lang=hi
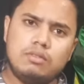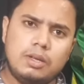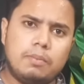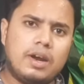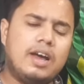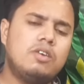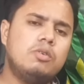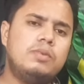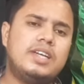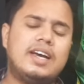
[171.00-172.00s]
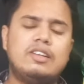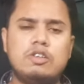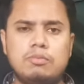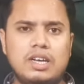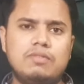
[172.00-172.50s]
इब्रार को बिठाए तो
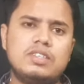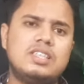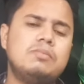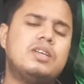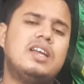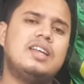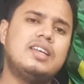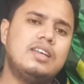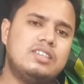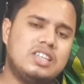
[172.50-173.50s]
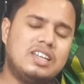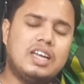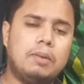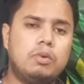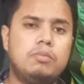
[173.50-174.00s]
इमाद वसीम खेलेंगे
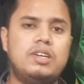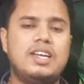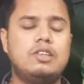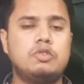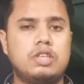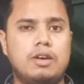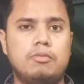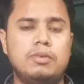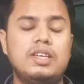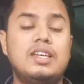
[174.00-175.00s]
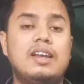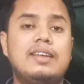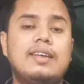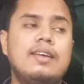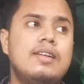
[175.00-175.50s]
शादाब को बिठाए तो उसामा मीर
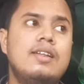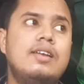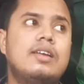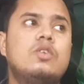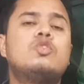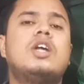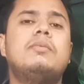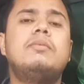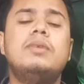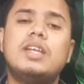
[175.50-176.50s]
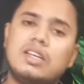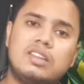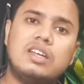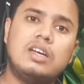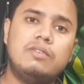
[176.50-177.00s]
खेलेंगे लेकिन उसामा मीर का
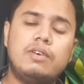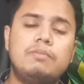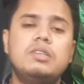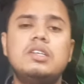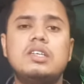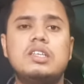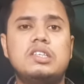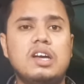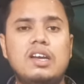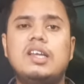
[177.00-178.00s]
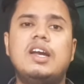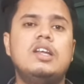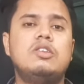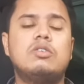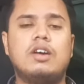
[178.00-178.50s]
इतना कन्फर्म नहीं है ये चार
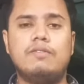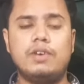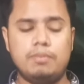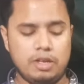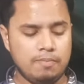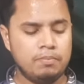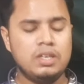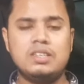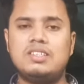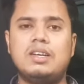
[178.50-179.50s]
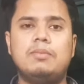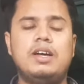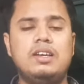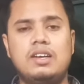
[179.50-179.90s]
खिलाड़ी तो कन्फर्म है जमान